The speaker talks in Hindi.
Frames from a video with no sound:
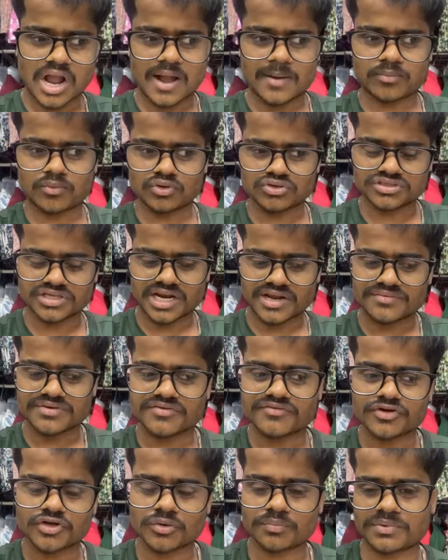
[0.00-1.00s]
आपको ज़रा भी
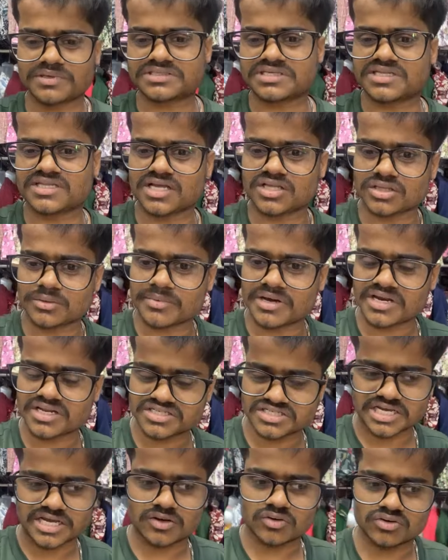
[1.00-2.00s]
वीडियो पसंद आए तो हमारे
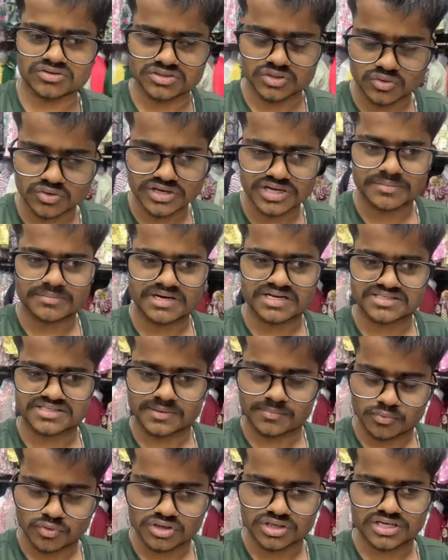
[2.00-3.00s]
चैनल को ज़रूर एक बार
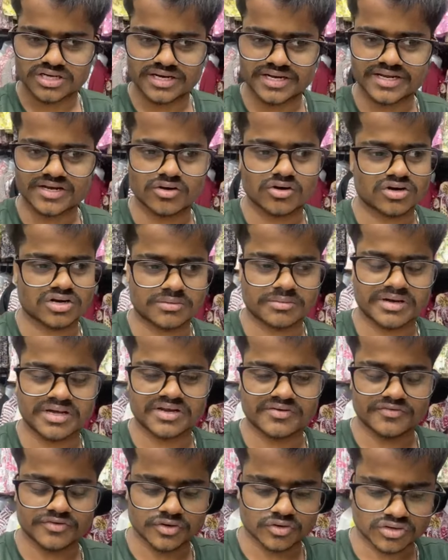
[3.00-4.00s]
सपोर्ट करें और
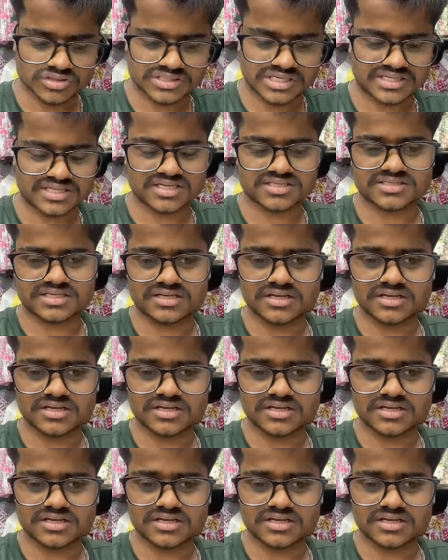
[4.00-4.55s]
हमारे वीडियो को ज़्यादा